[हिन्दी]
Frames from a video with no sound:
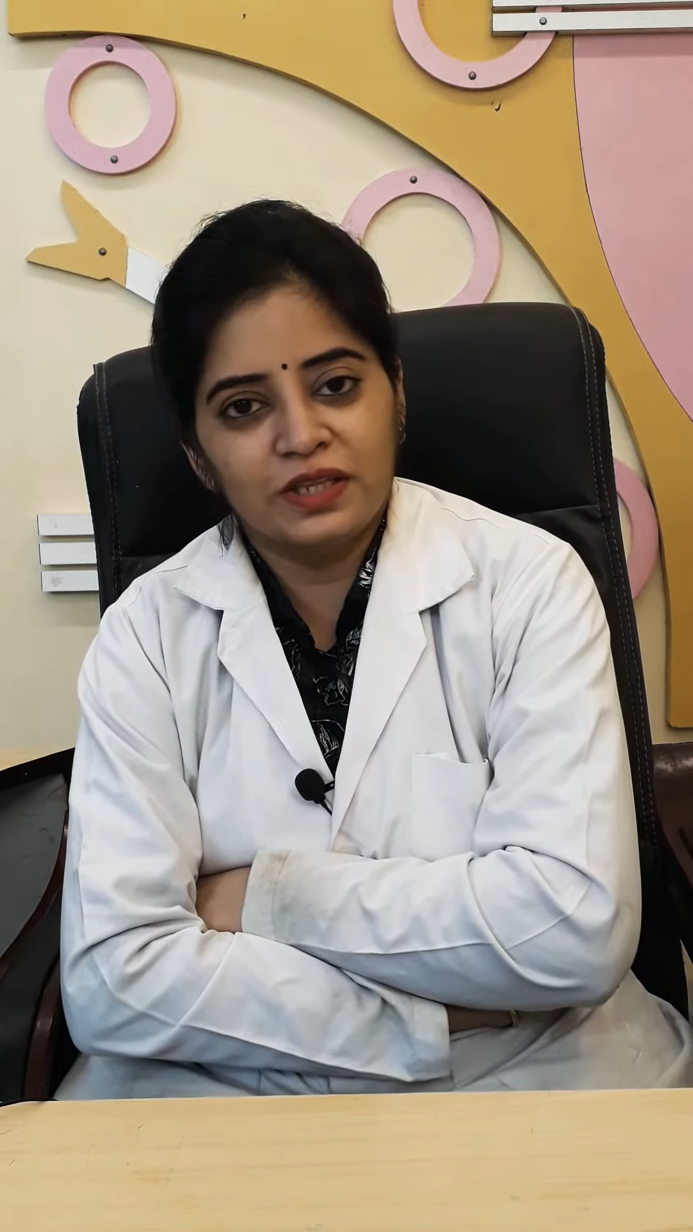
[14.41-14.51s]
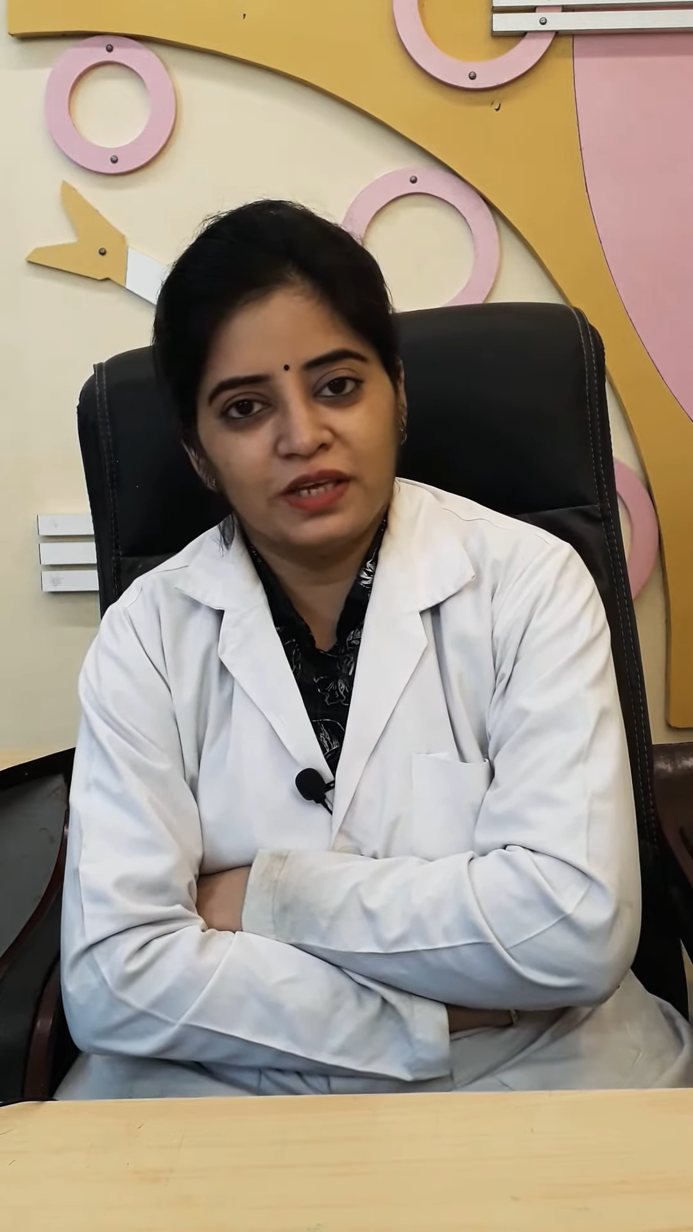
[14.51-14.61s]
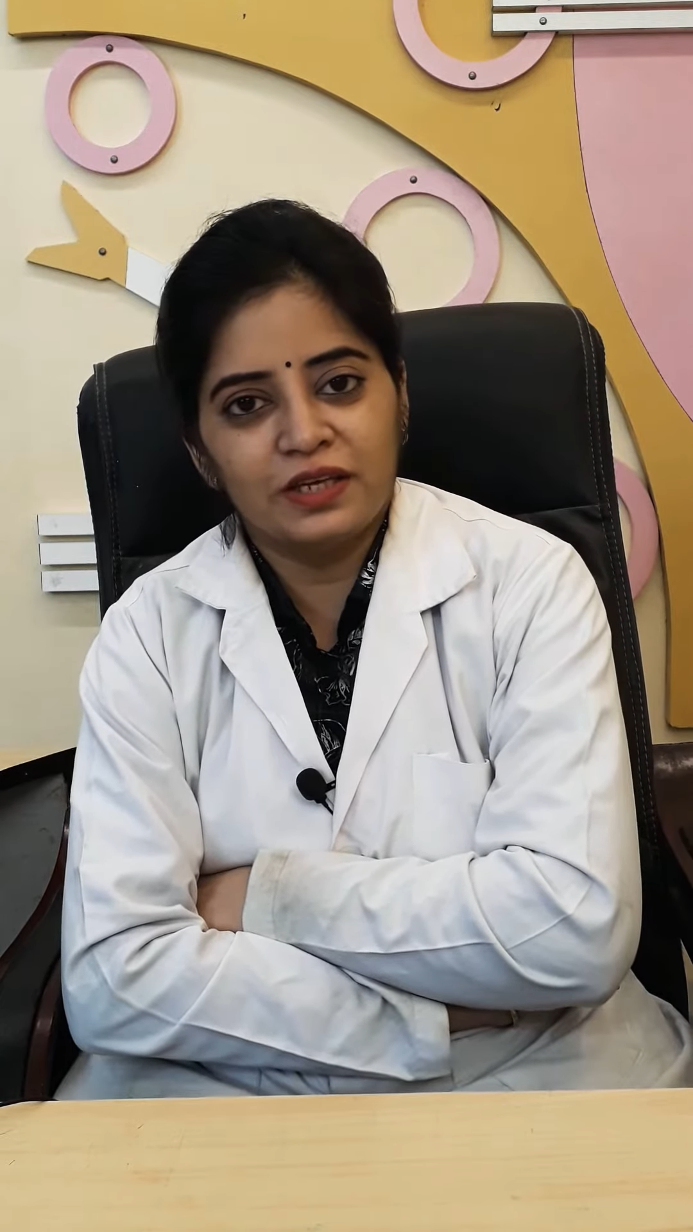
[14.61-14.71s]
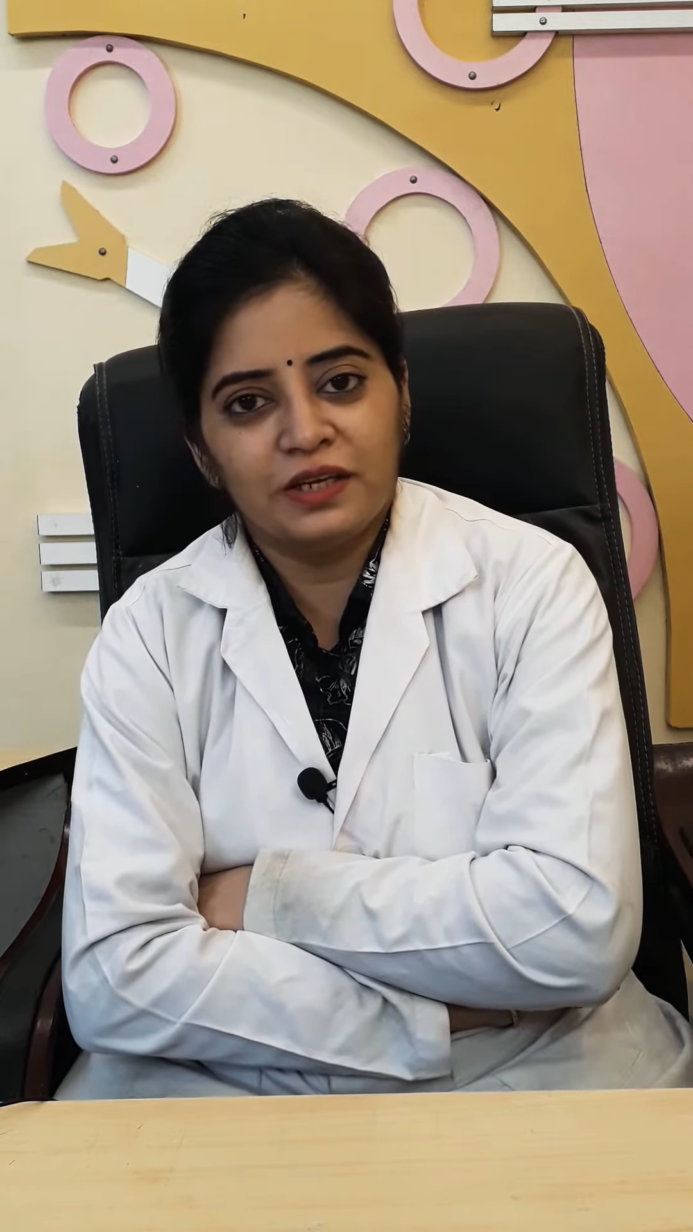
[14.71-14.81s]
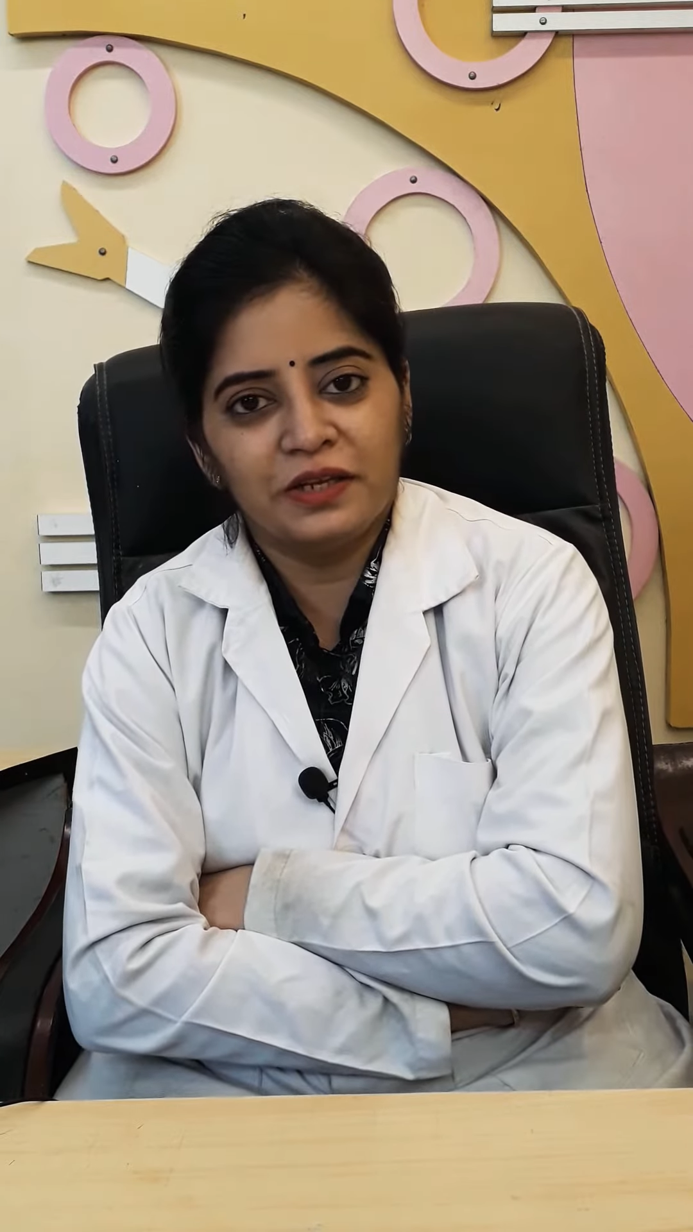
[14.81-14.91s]

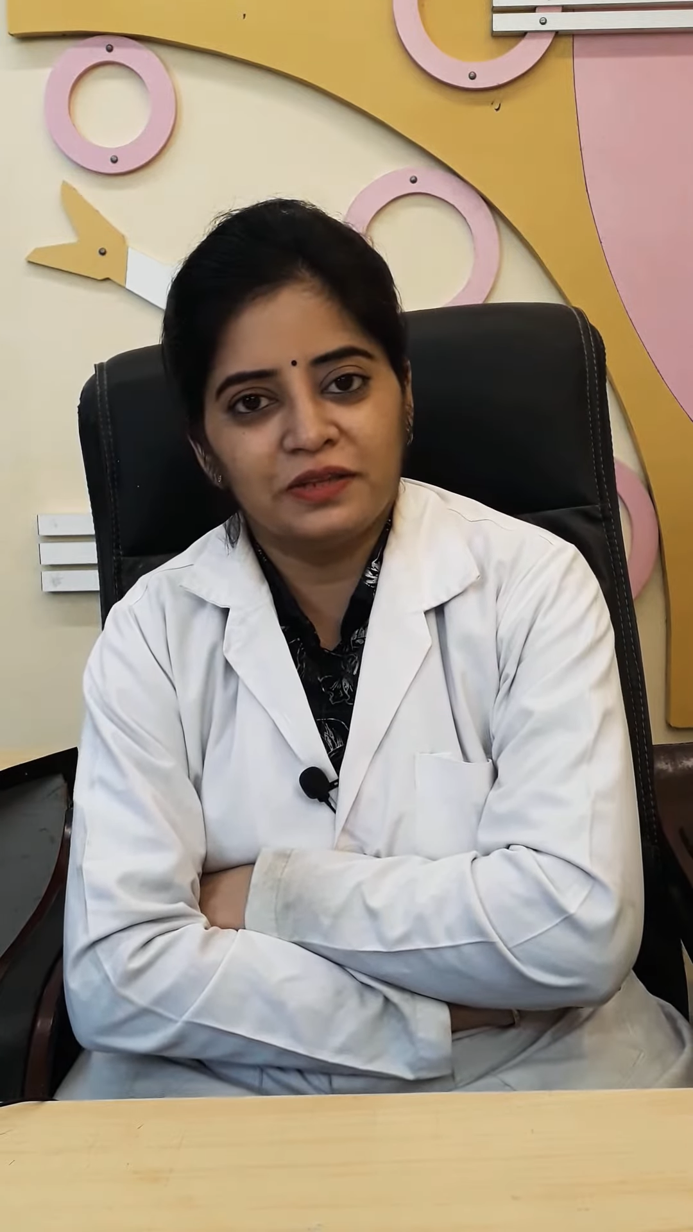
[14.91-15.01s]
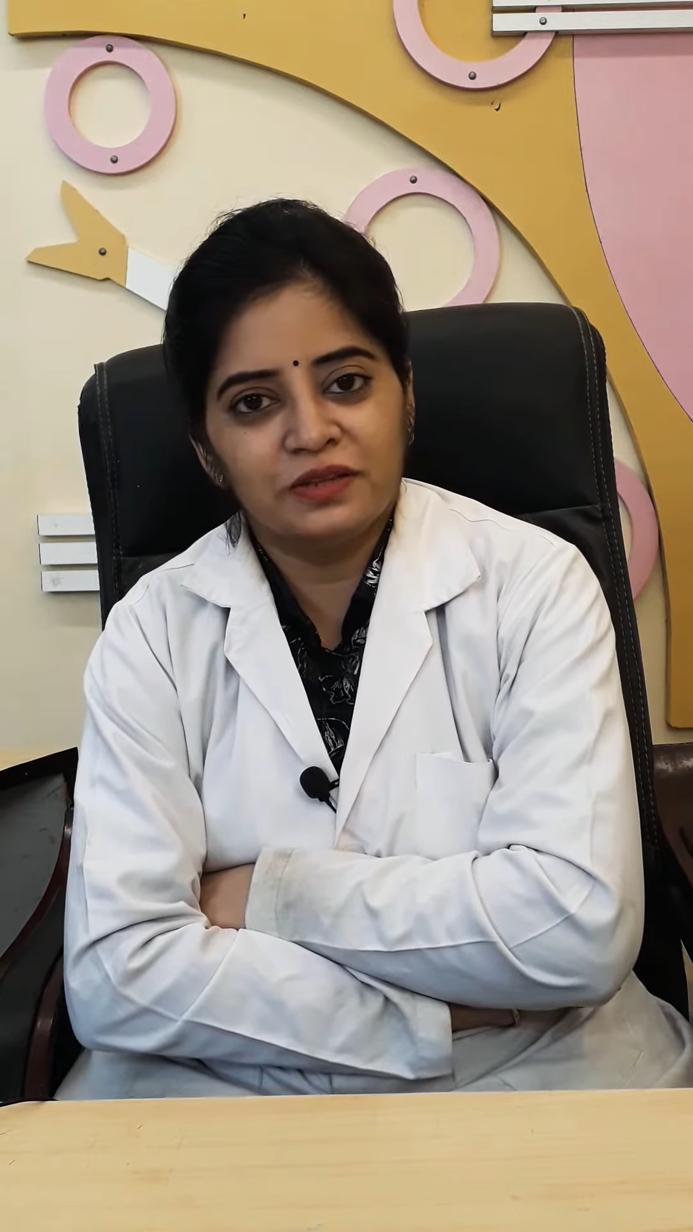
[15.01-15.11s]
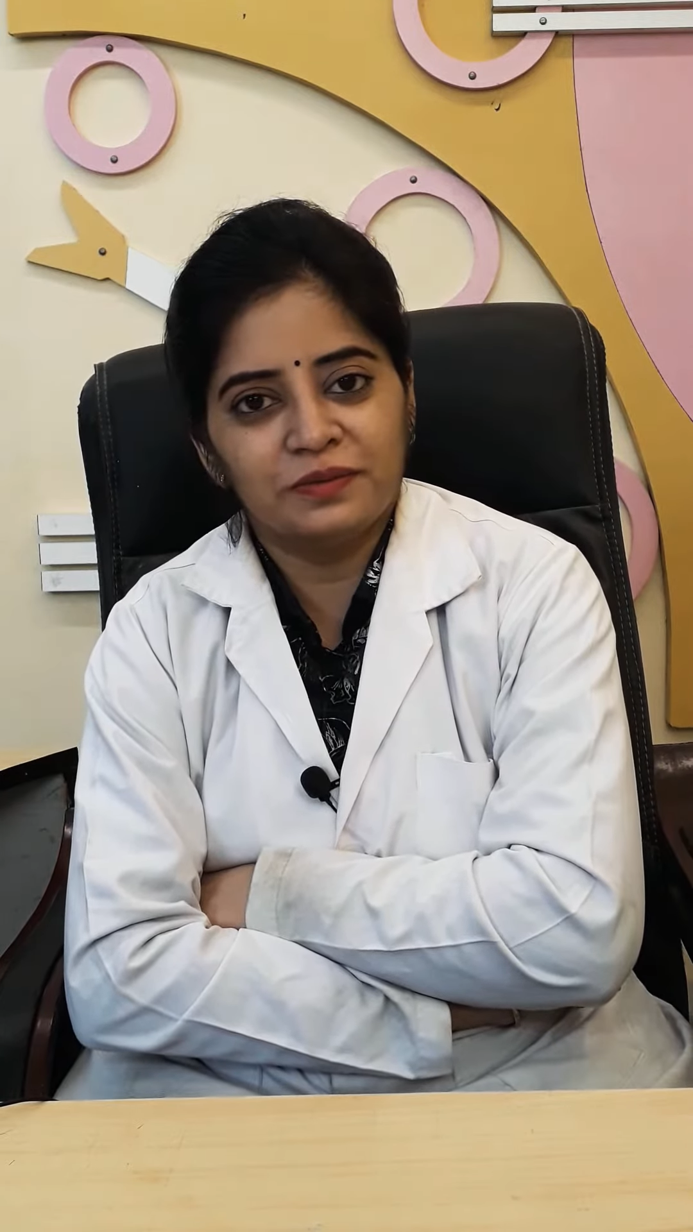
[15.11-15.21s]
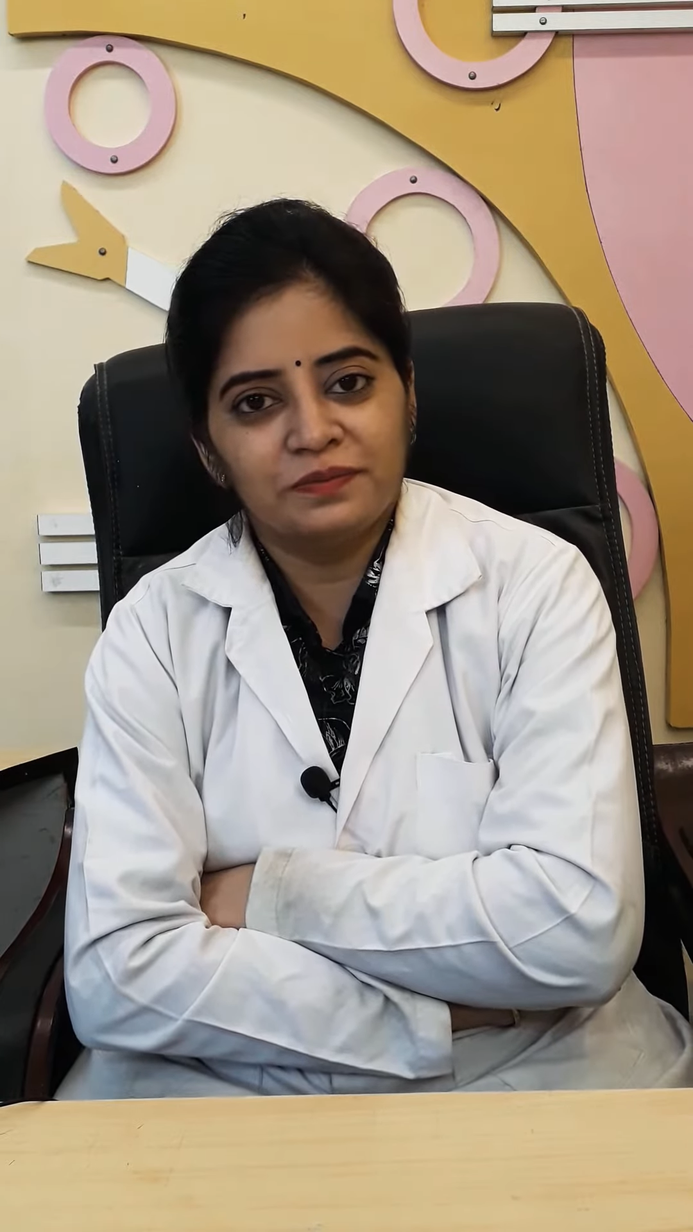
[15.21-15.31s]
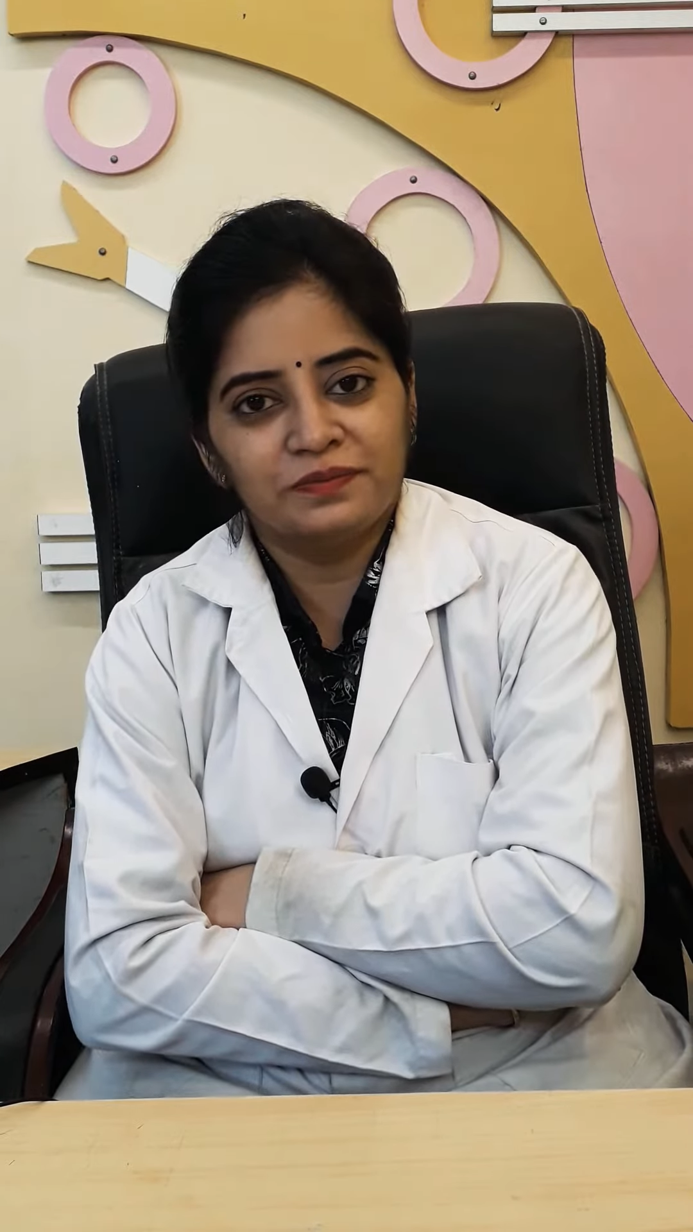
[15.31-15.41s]
देख ही लेते हैं